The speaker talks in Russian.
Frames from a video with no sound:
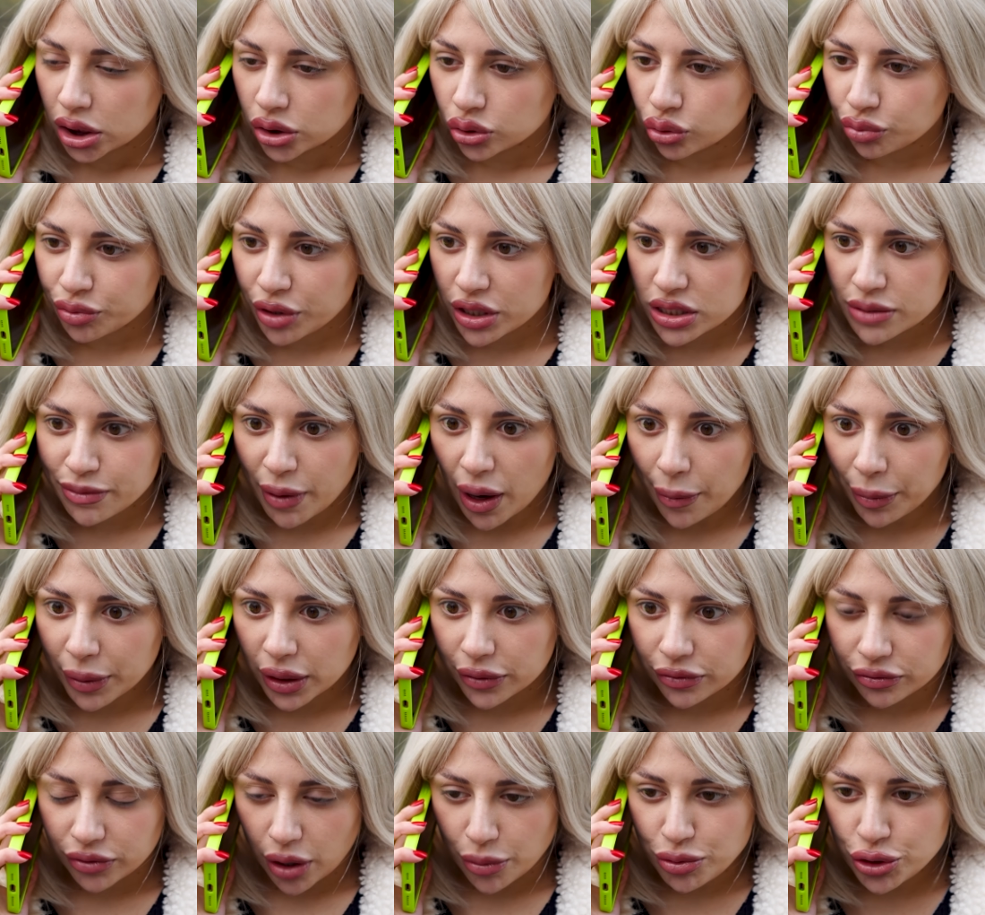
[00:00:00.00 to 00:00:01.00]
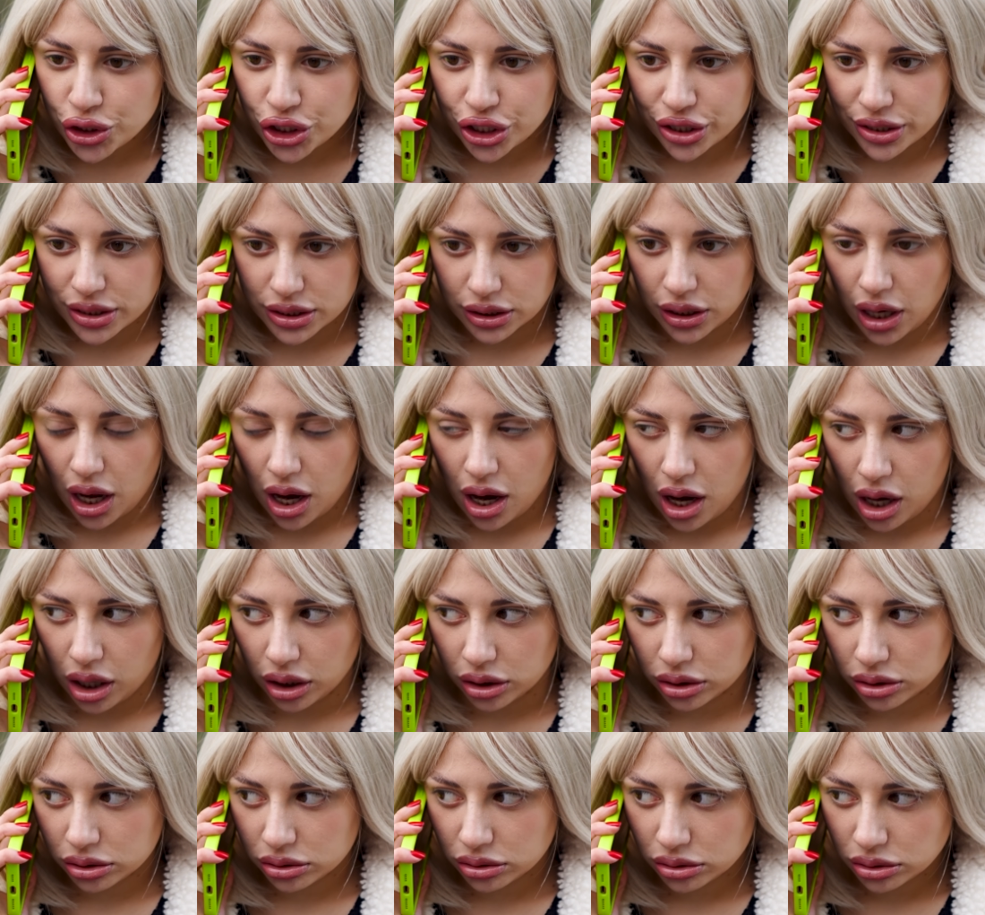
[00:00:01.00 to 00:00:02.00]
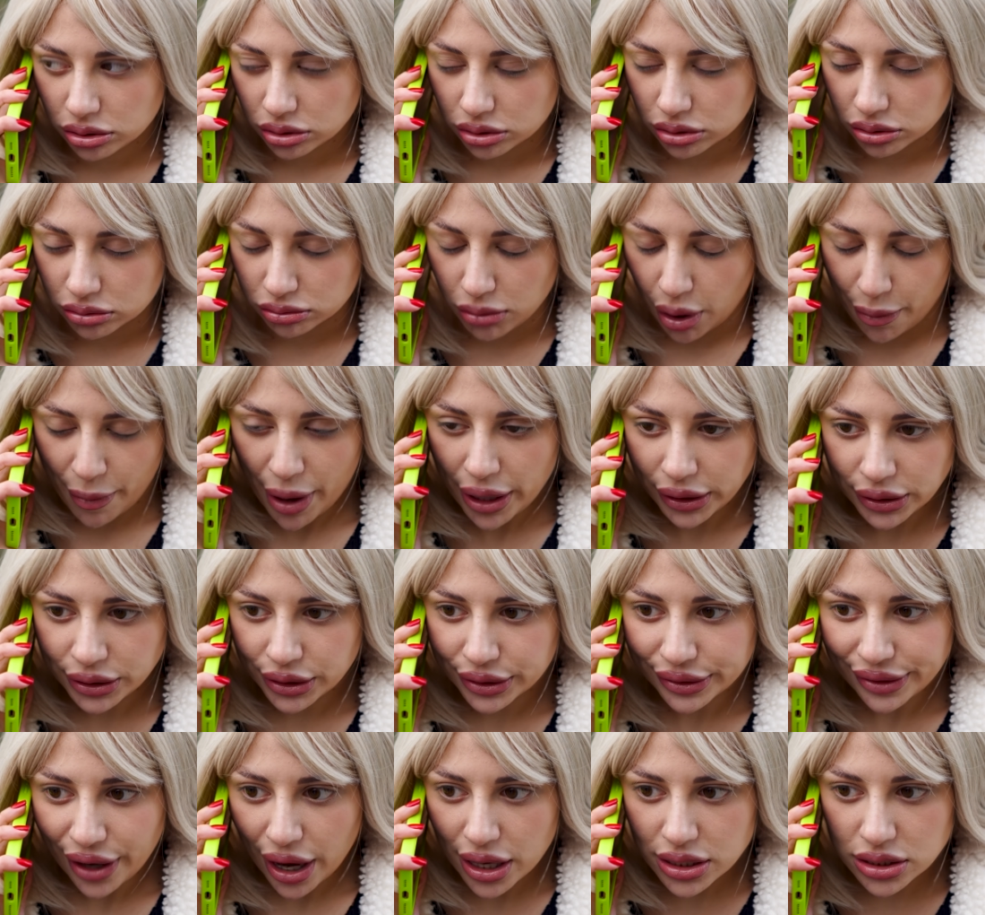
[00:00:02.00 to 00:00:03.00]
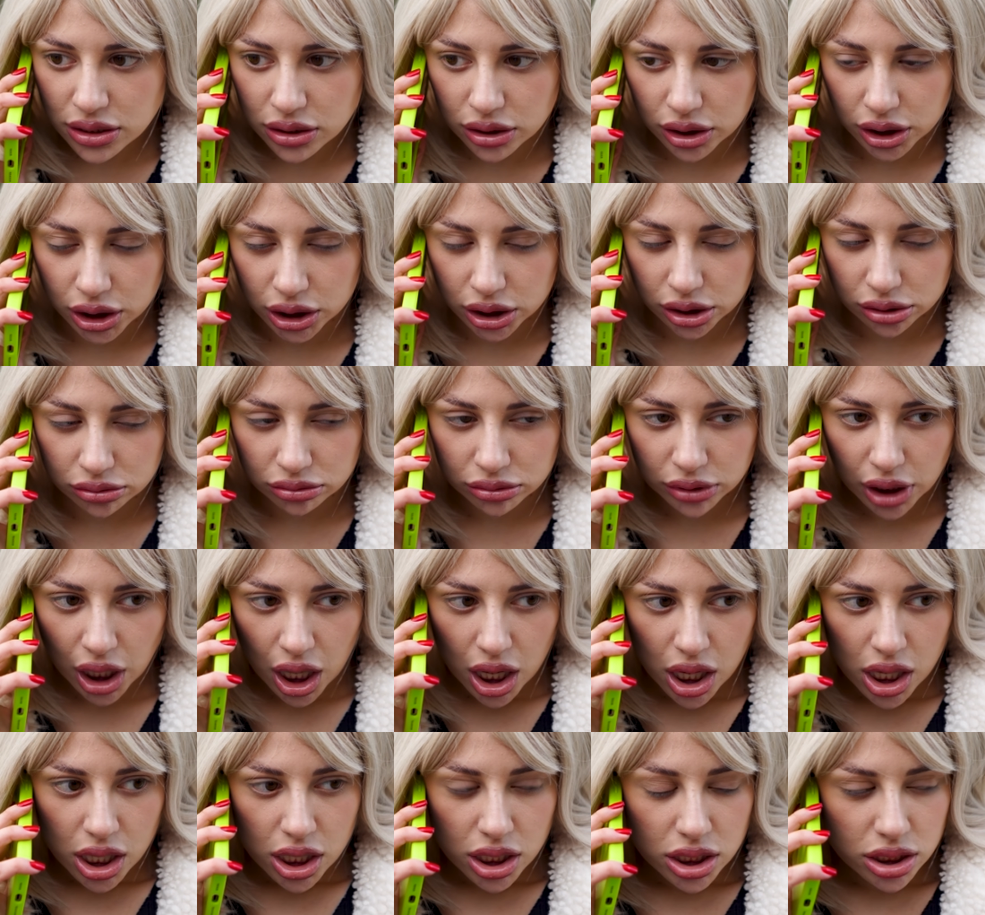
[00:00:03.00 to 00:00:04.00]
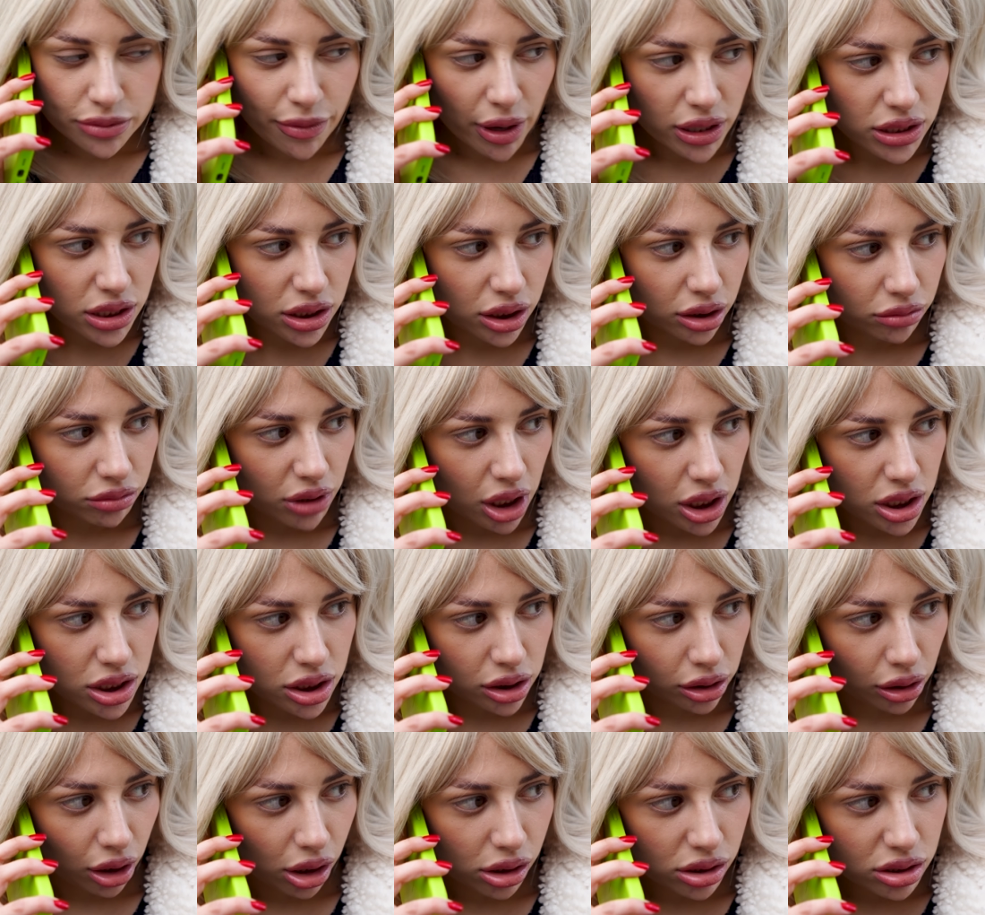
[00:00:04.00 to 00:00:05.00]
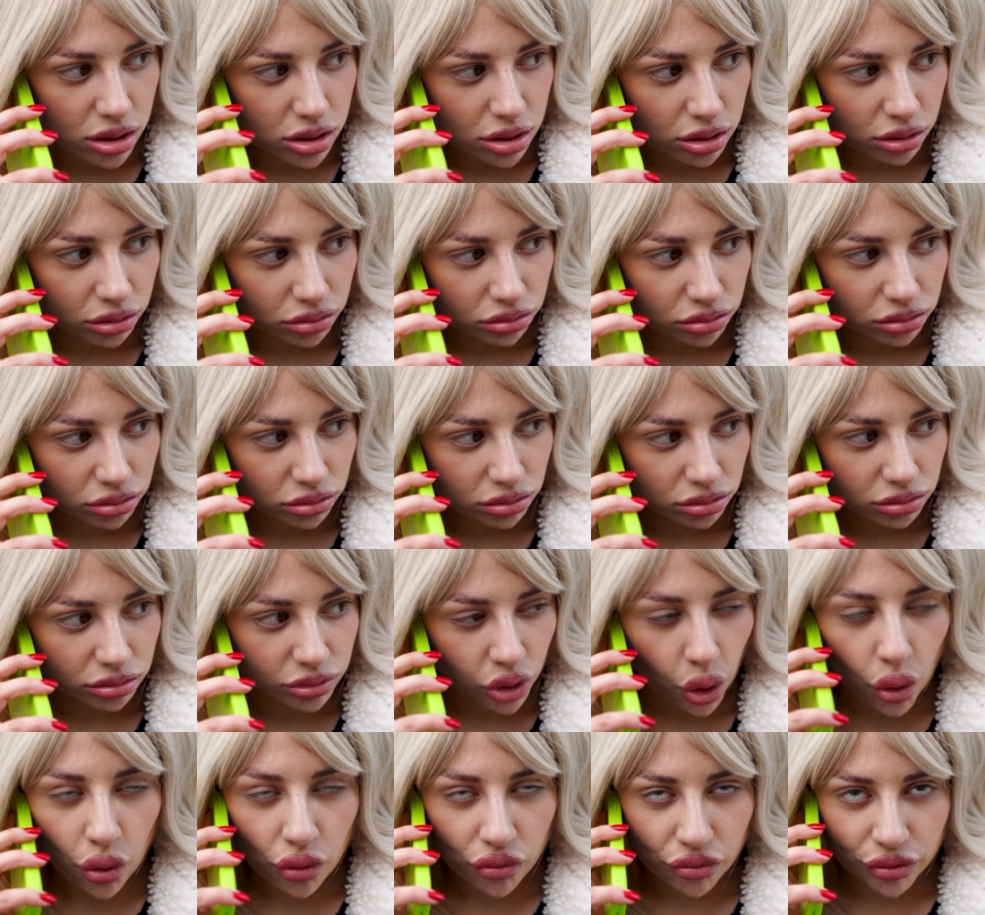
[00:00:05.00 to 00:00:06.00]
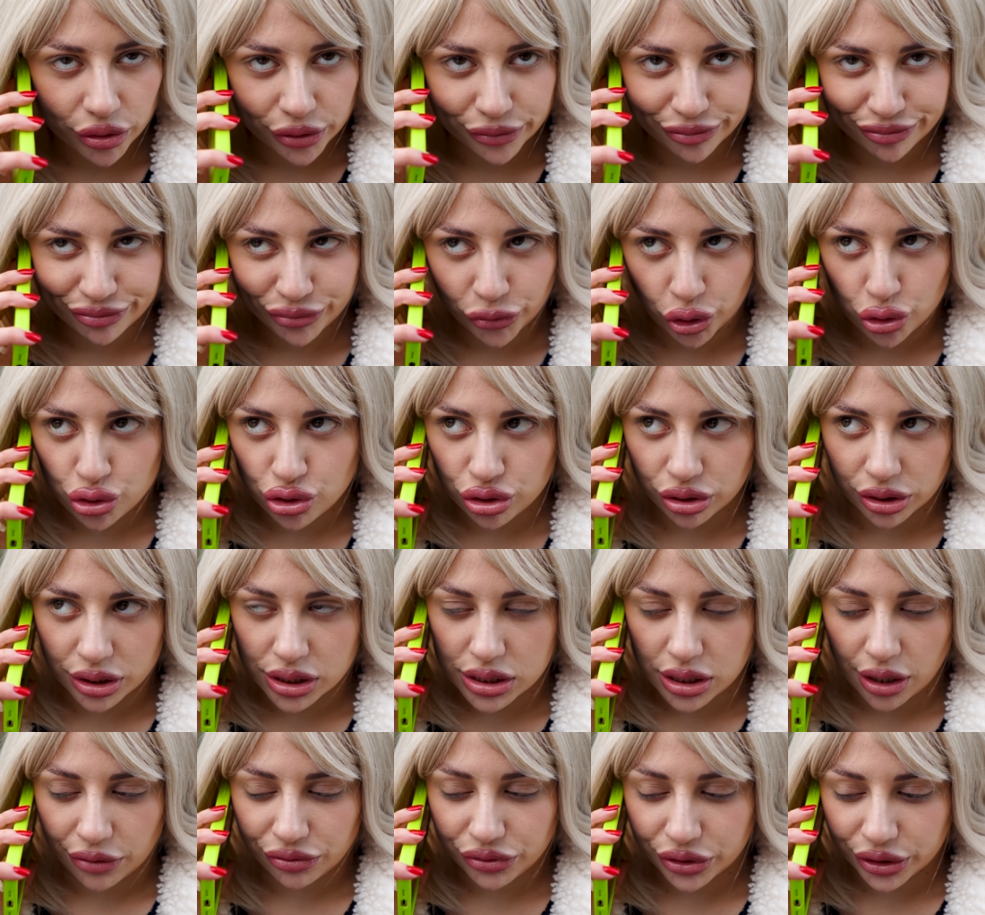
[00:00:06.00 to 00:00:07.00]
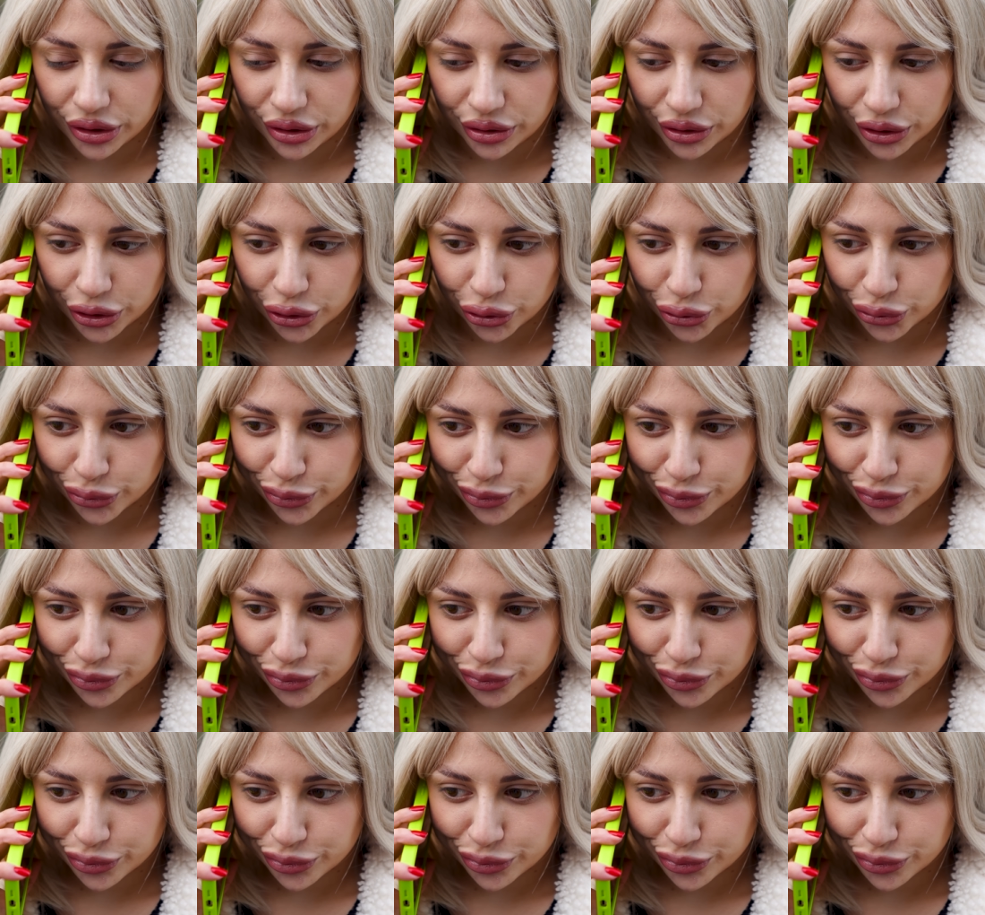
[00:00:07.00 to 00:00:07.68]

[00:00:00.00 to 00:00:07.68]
Но у меня с бабками вообще сейчас голяк. Маман не даст, а с Масиком я рассталась. Нового точно до завтра не найду.